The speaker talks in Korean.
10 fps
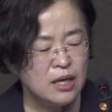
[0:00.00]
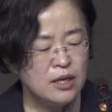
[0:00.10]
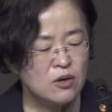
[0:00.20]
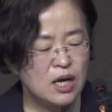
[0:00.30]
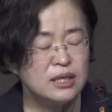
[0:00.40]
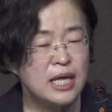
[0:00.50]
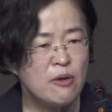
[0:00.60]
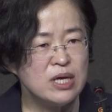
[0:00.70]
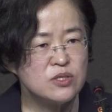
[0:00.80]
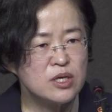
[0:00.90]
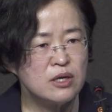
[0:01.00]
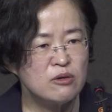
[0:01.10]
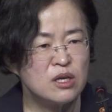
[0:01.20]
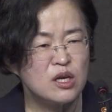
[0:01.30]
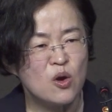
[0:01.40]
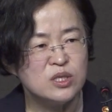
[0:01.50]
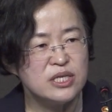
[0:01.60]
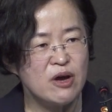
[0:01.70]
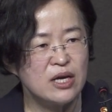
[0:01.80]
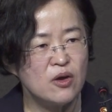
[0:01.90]
이런 그니까 대외적인
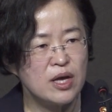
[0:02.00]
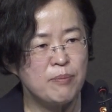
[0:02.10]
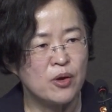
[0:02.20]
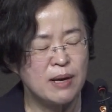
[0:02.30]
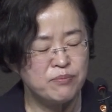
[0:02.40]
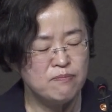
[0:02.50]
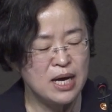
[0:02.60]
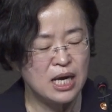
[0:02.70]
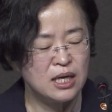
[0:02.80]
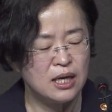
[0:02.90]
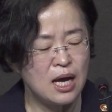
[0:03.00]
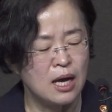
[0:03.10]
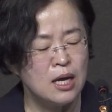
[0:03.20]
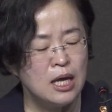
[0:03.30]
경제 환경의 변화뿐만 아니라